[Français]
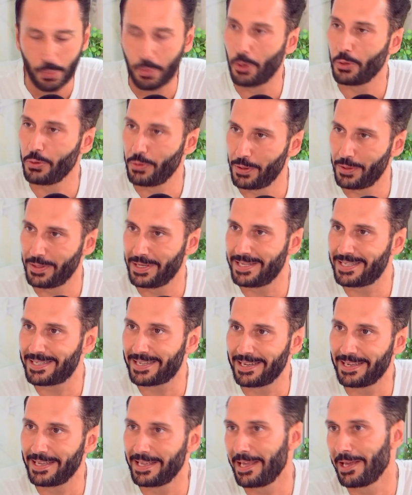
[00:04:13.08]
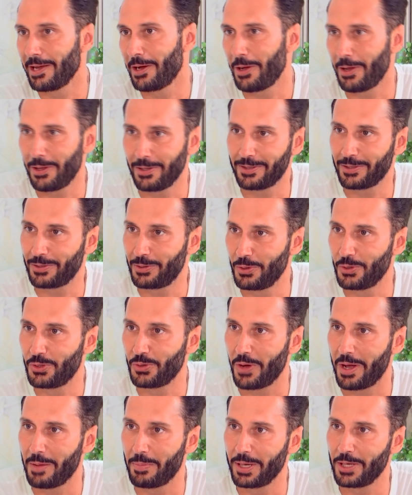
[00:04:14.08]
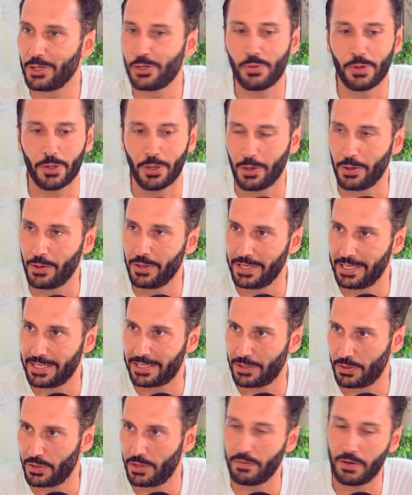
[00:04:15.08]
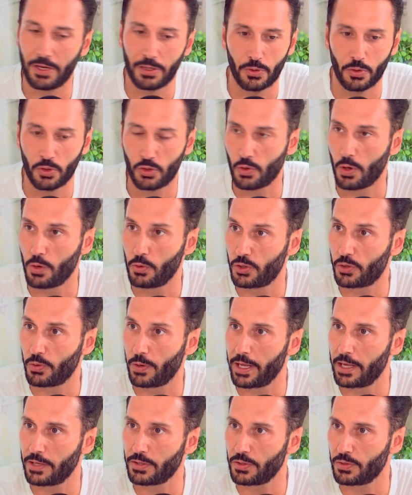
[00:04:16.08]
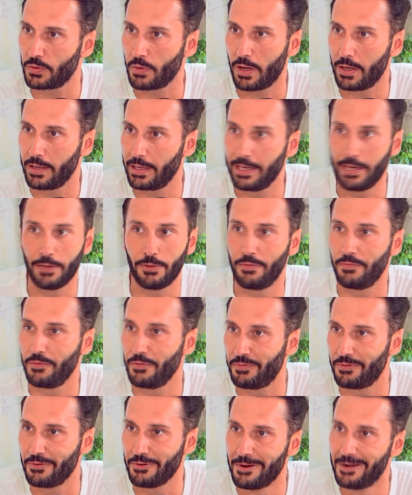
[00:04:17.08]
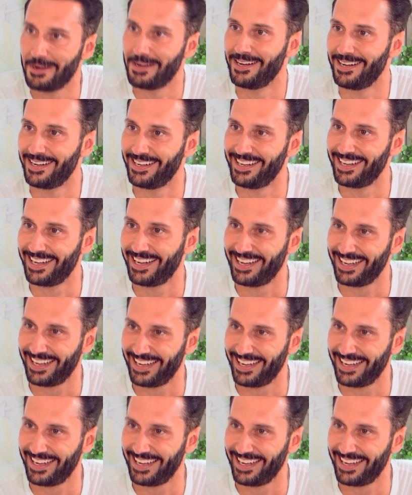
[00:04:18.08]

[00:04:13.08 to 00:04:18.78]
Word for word: produis le disque. Il rentre deux jours après. Je lui donne le disque. Je lui dis ouais, Tu le joues à Ushuaïa ce soir. Il est devenu fou. C'est